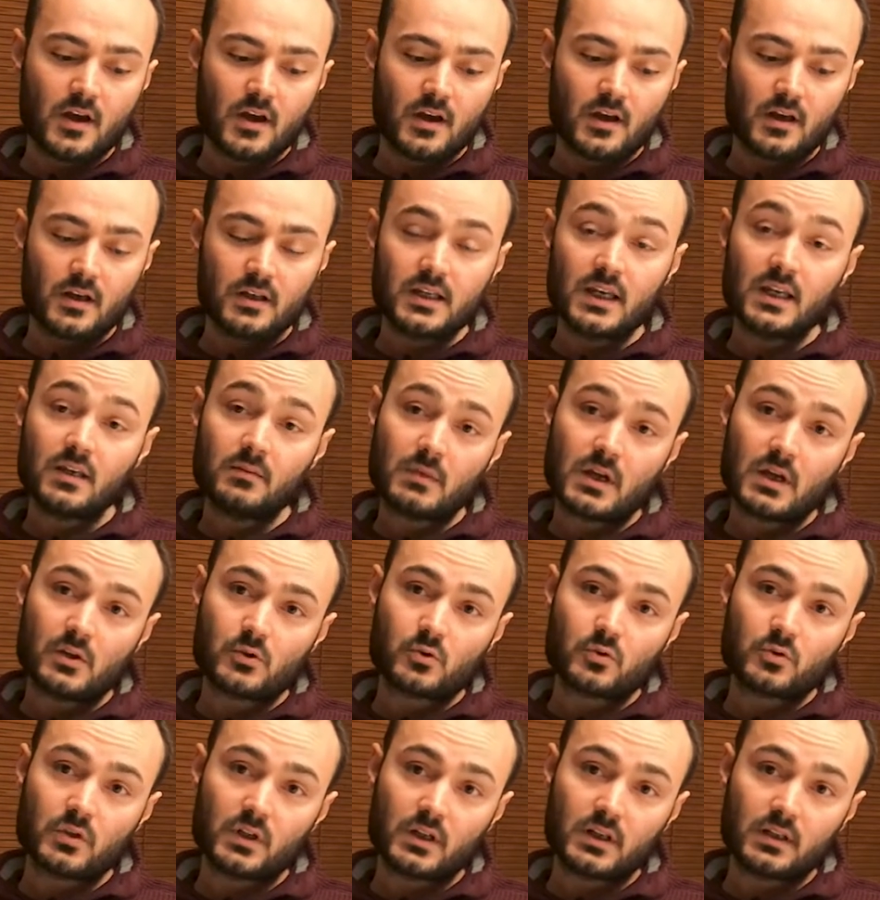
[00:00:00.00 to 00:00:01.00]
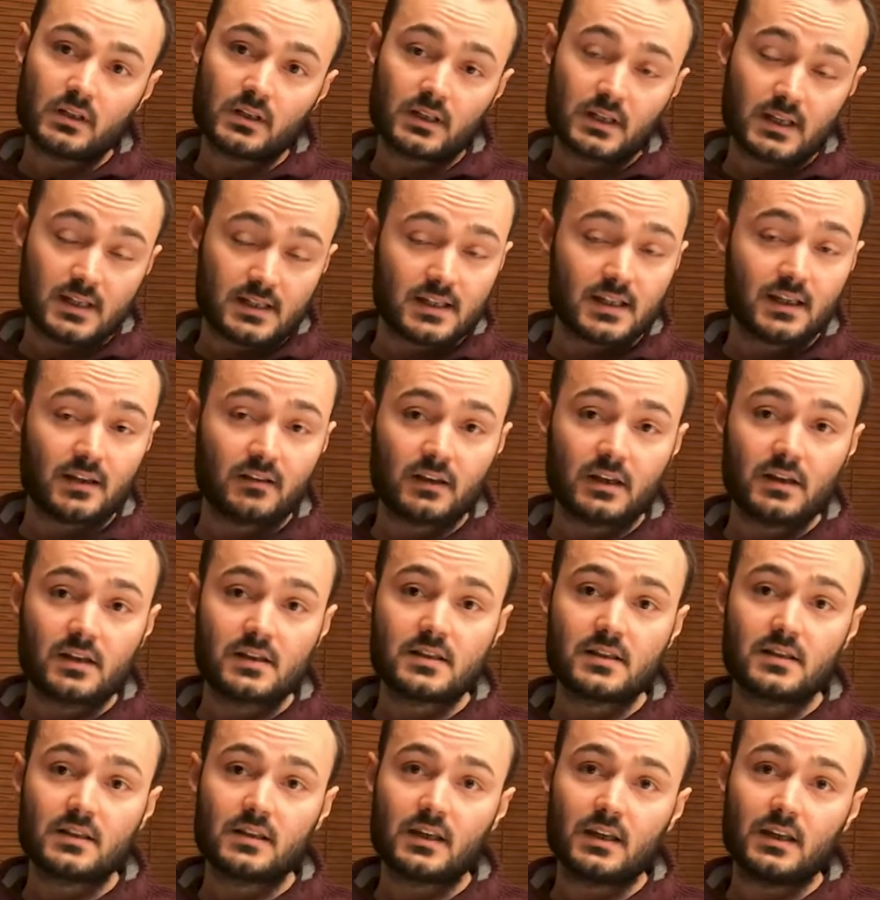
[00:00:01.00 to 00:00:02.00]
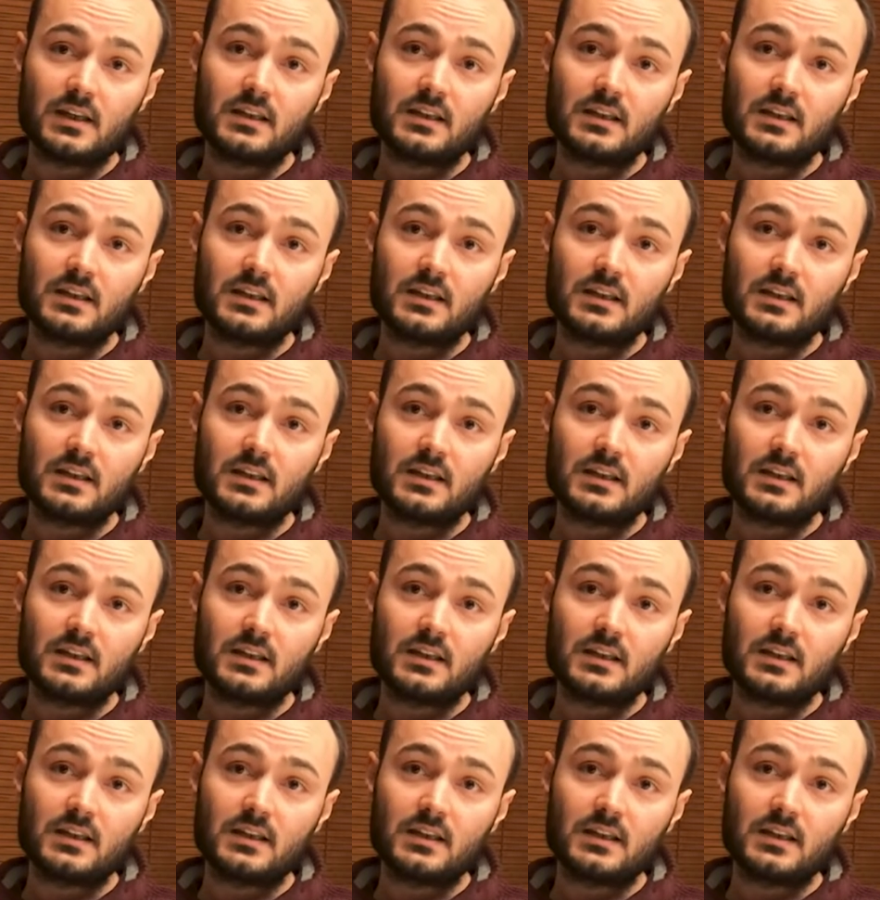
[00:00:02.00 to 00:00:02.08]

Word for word: E, yeni mezunlara da kesinlikle ve kesinlikle